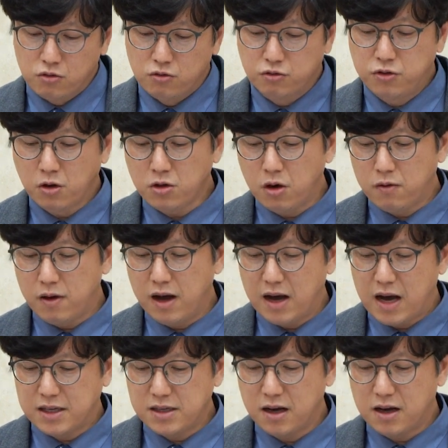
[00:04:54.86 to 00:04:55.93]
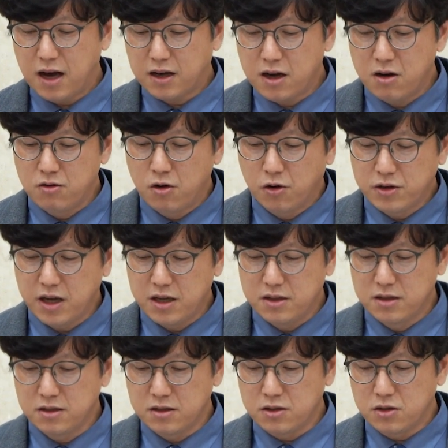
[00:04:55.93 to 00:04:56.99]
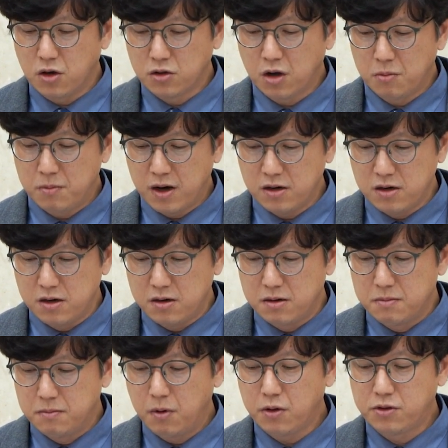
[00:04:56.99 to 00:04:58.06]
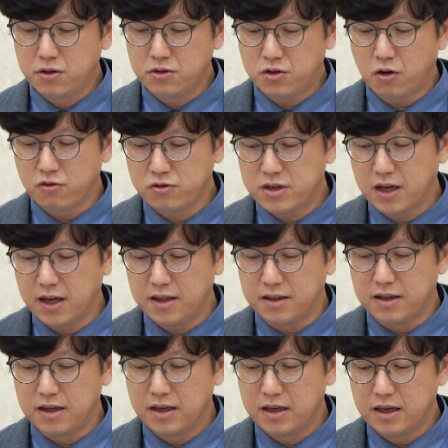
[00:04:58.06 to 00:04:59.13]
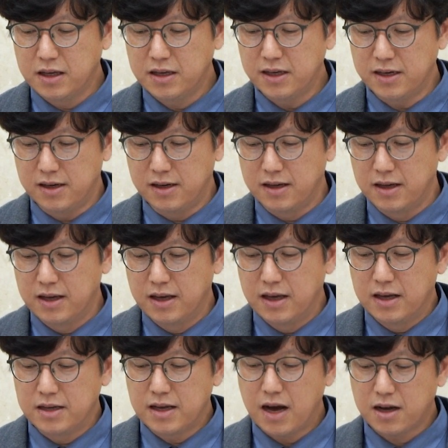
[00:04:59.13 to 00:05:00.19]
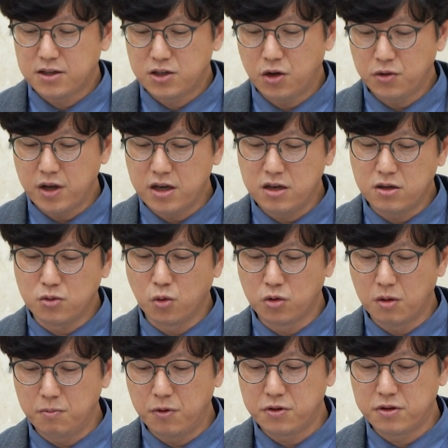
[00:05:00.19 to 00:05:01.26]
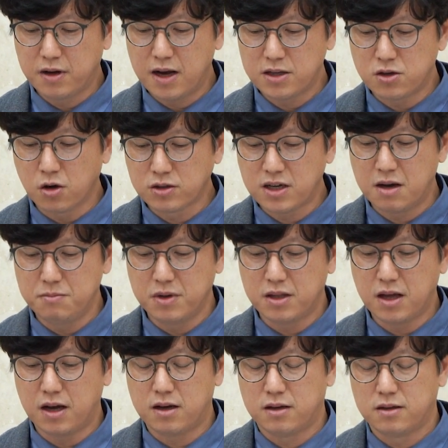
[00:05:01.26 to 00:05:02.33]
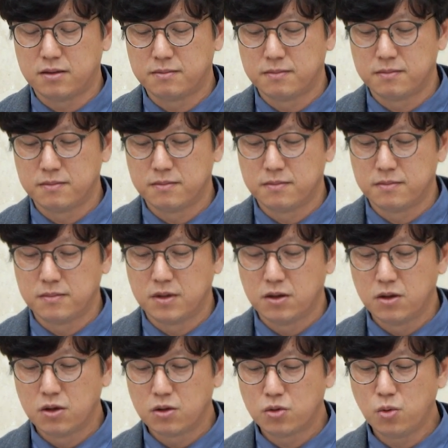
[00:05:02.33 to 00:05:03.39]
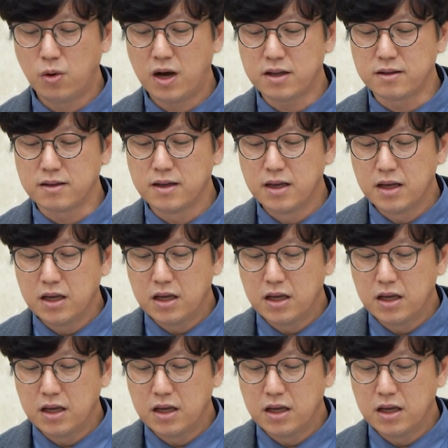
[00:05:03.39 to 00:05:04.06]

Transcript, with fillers: 구성역과 가장 가까운 거리에 있는 연원마을 버스 정류장엔 1일 약 1000회의 노선버스가 정차합니다. 또한